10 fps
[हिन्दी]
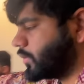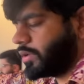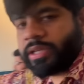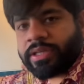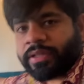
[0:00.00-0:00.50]

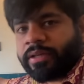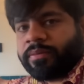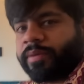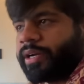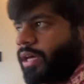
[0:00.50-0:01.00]
ये
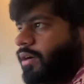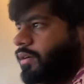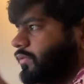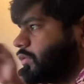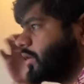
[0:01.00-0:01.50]
जतिन बढ़िया
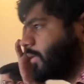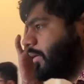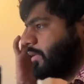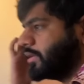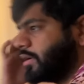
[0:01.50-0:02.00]
हुआ
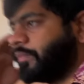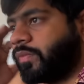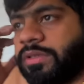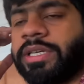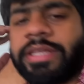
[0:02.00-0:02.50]
है
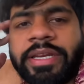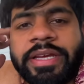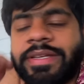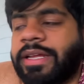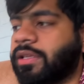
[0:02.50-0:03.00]
जतिन के
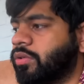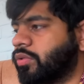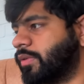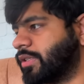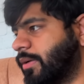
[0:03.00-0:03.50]
साथ रहो
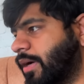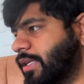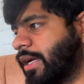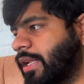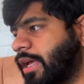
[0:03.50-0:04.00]
तुम्हें सब आ
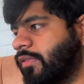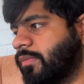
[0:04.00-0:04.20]
जाएगा लाइफ